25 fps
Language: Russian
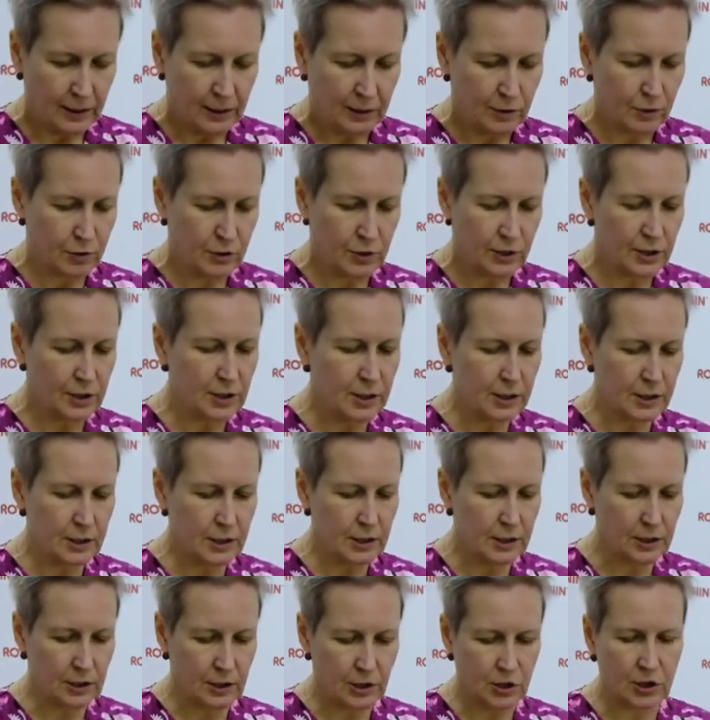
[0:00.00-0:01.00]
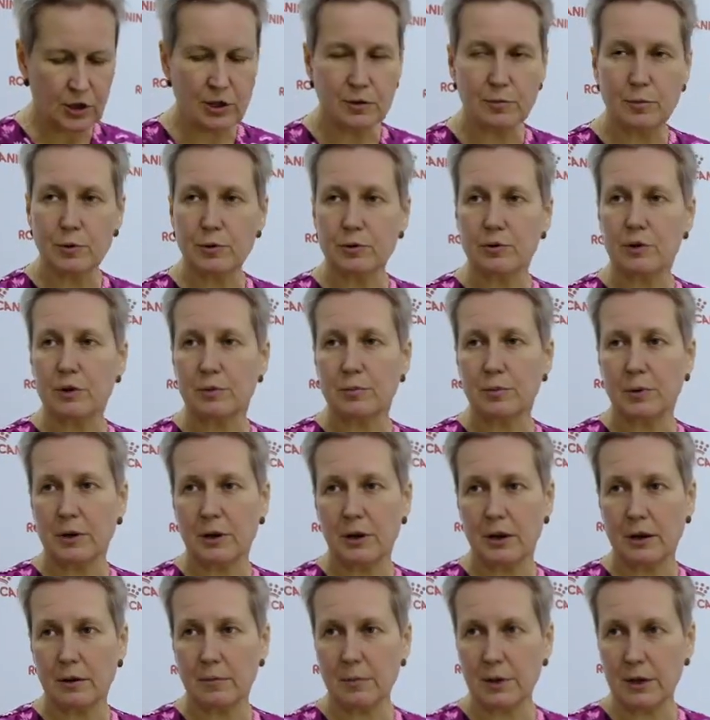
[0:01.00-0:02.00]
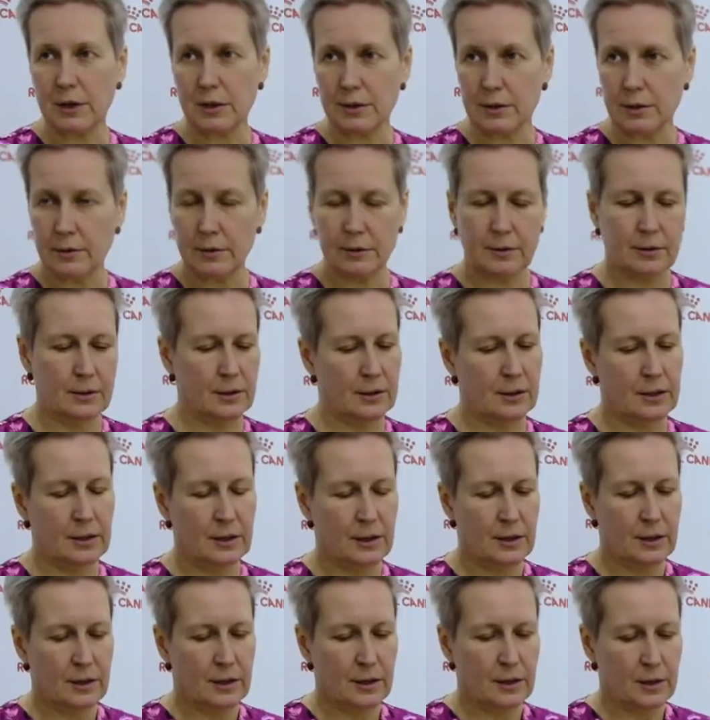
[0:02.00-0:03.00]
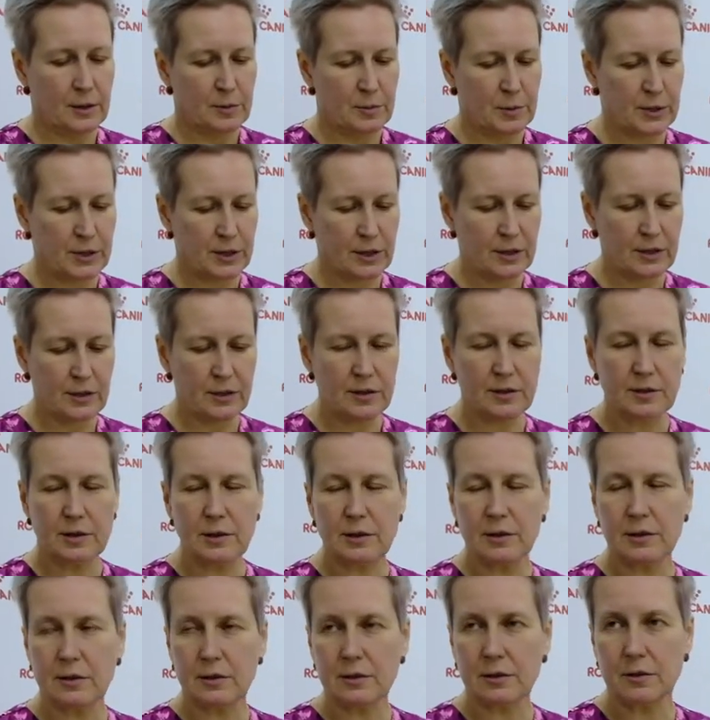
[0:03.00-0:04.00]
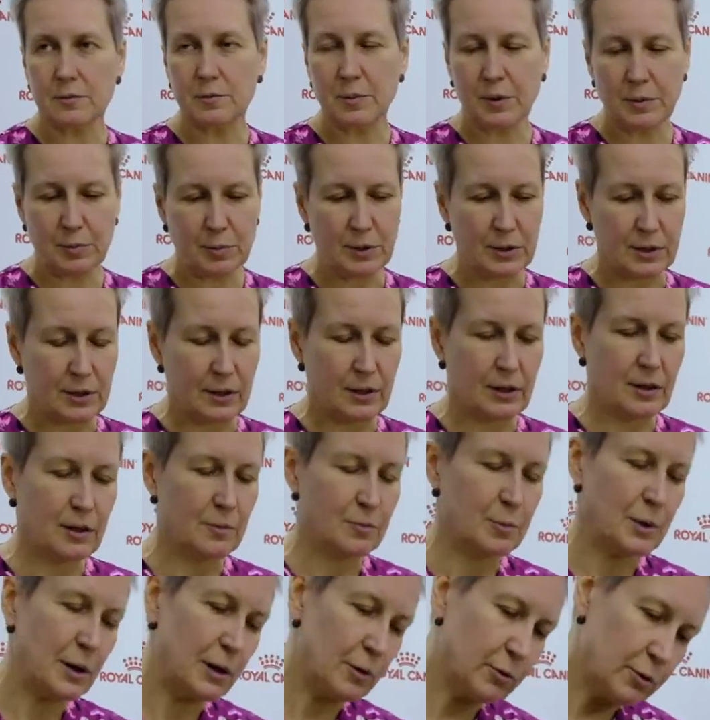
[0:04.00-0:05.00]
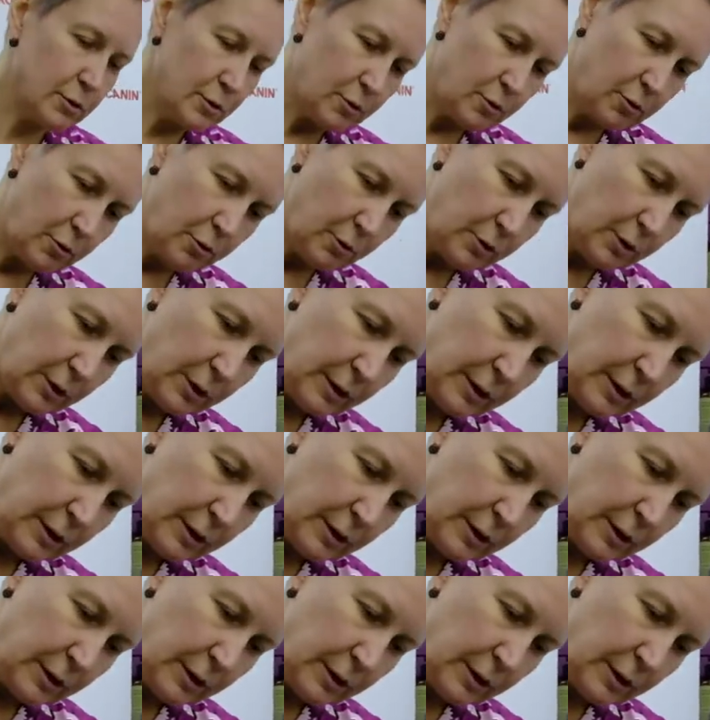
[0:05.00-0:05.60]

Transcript: То есть недостаточно просто покормить, посадить, э, пописать на пеленку.